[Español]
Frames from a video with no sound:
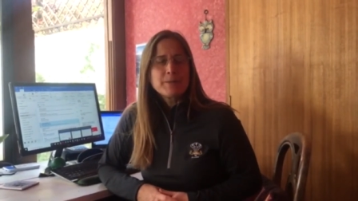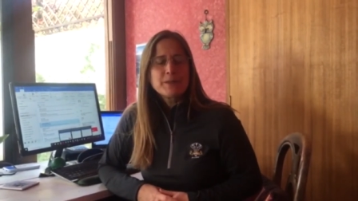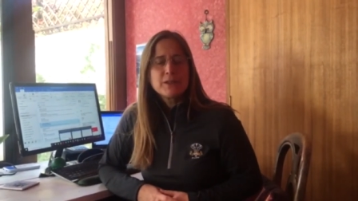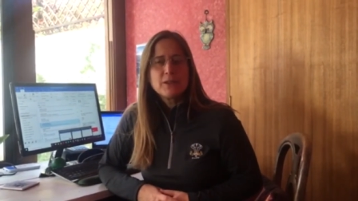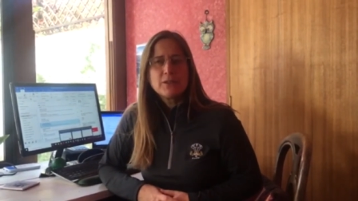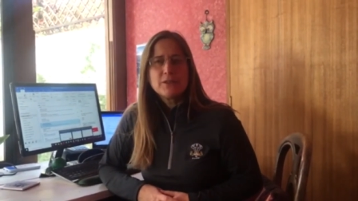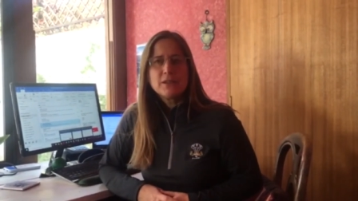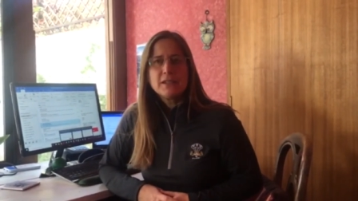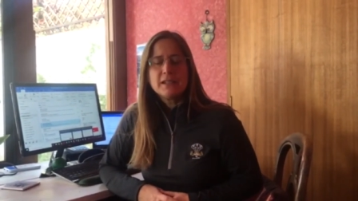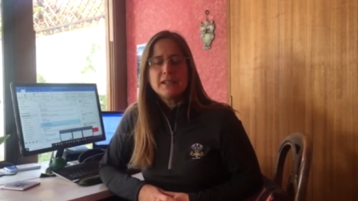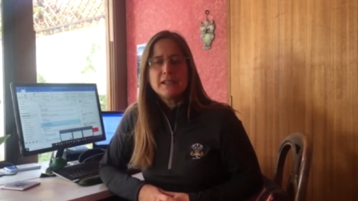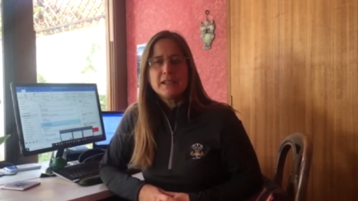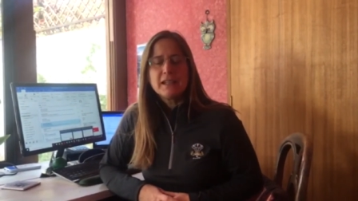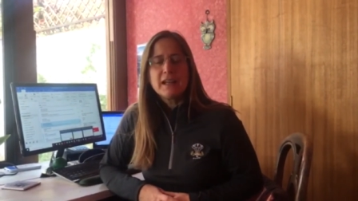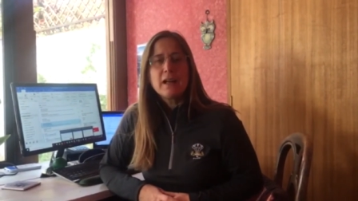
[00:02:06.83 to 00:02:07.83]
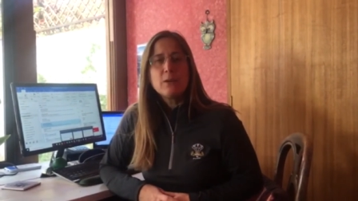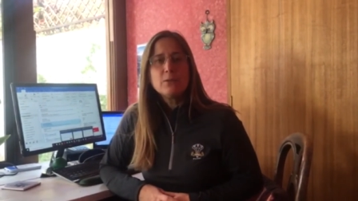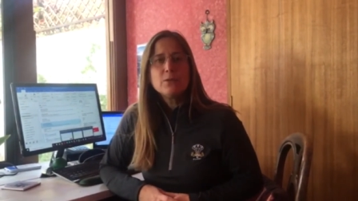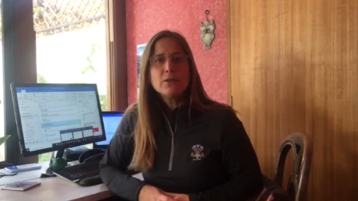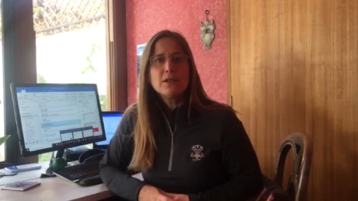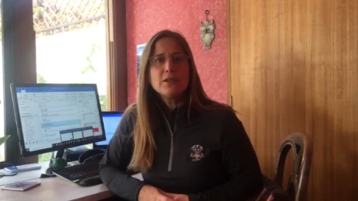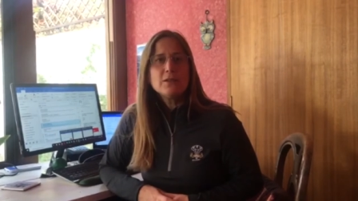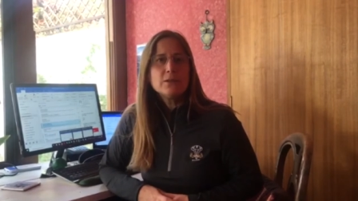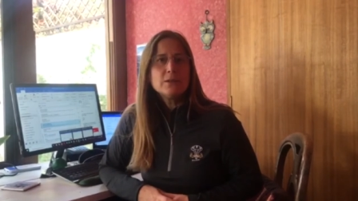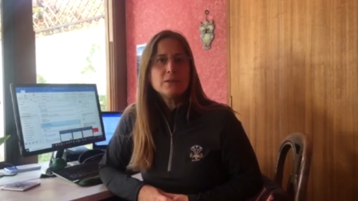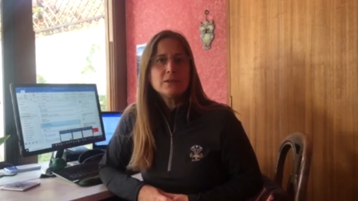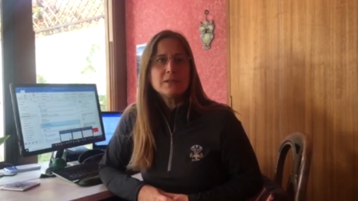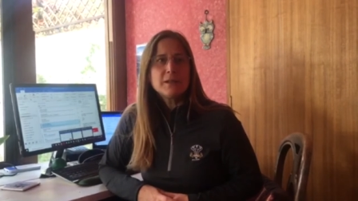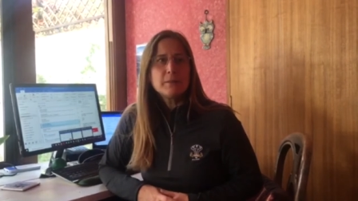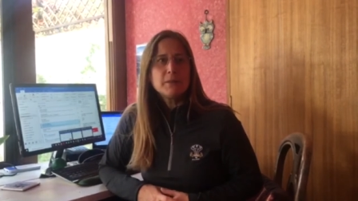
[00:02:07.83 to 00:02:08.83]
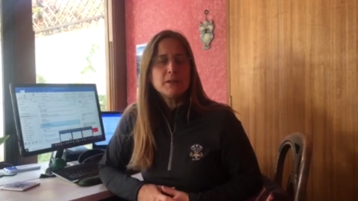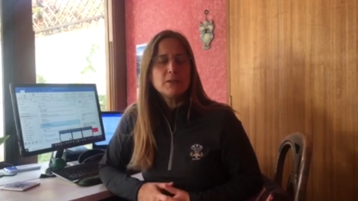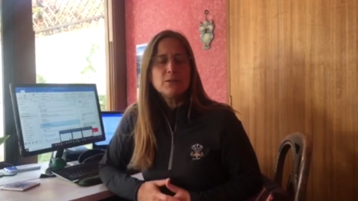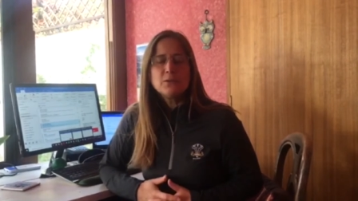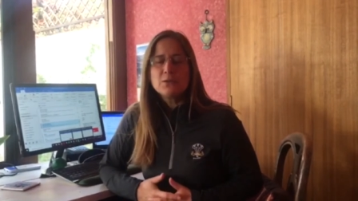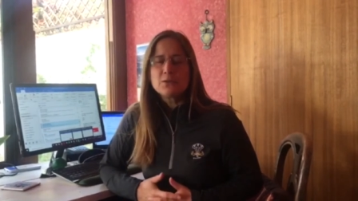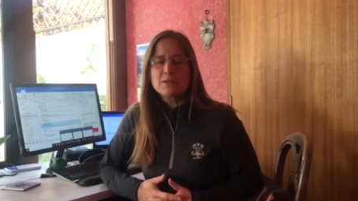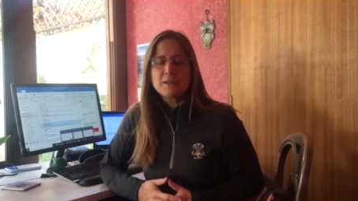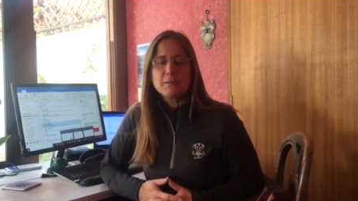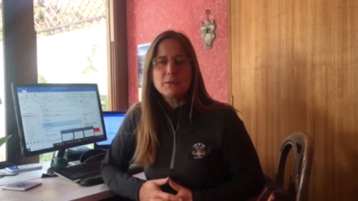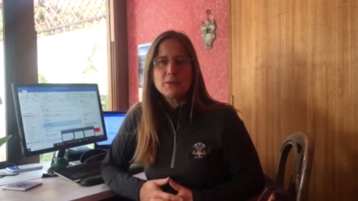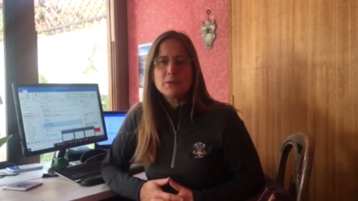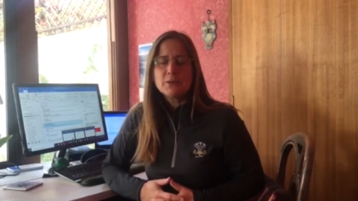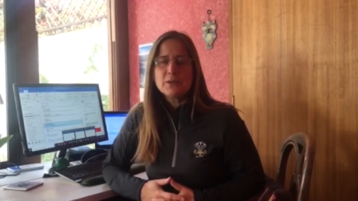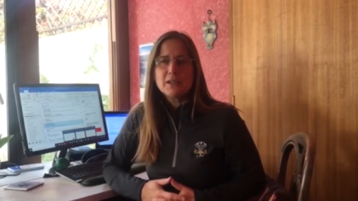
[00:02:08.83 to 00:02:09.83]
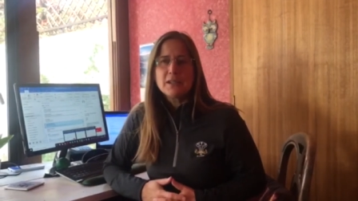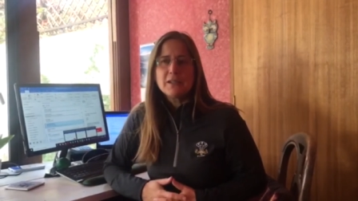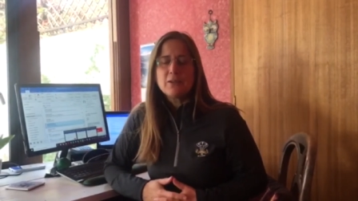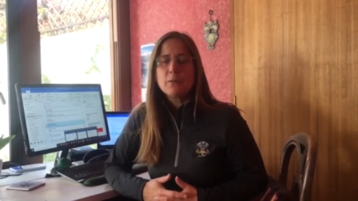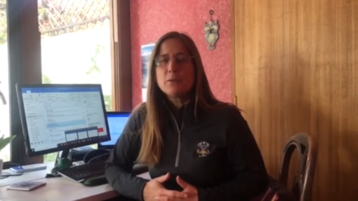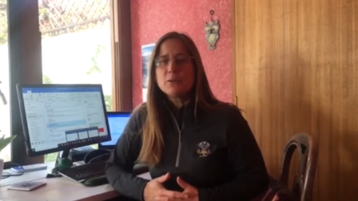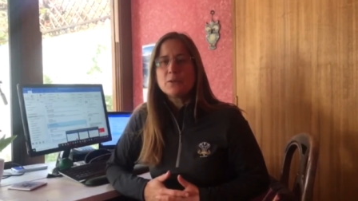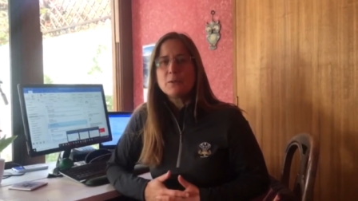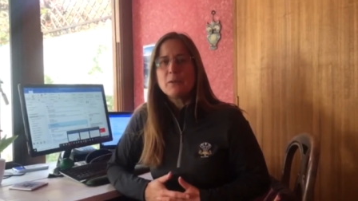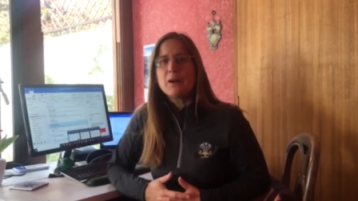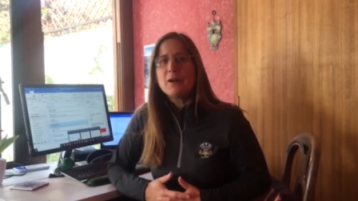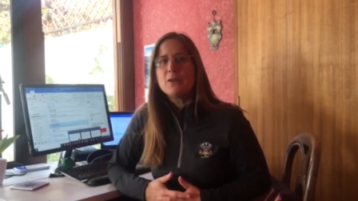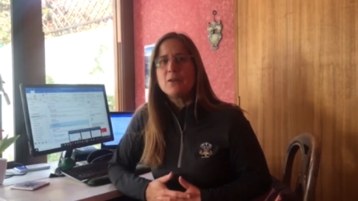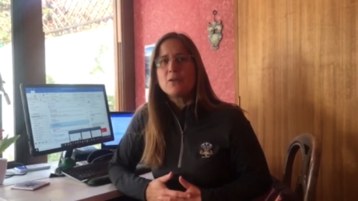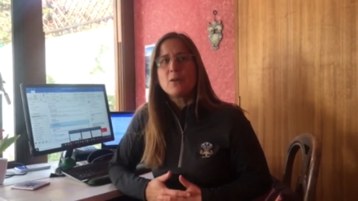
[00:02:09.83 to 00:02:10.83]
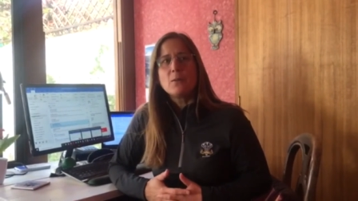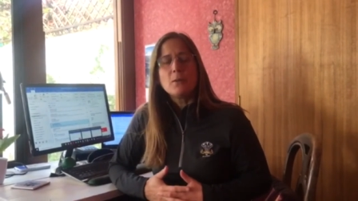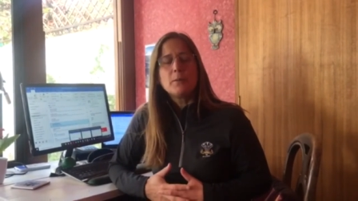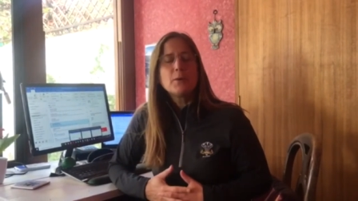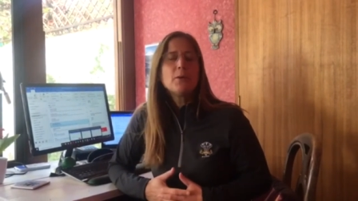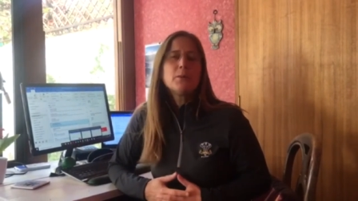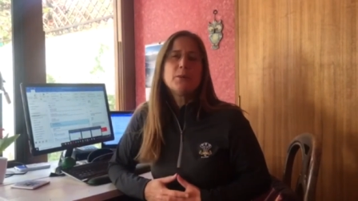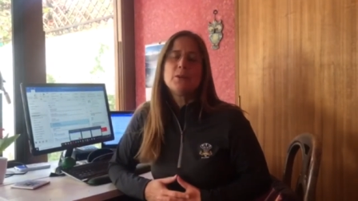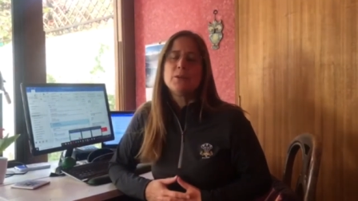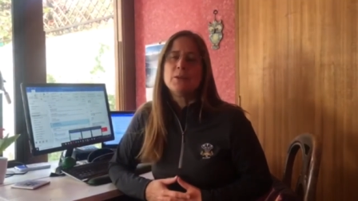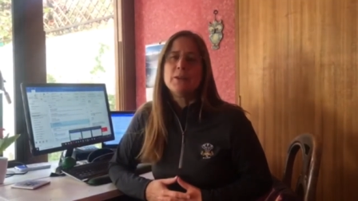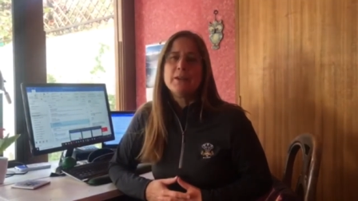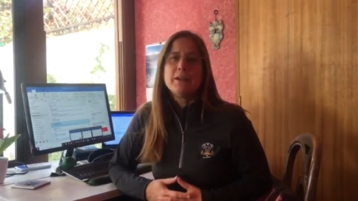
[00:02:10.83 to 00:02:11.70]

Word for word: donde cada uno de ellos transmitió un concepto que lo hemos tomado como propio,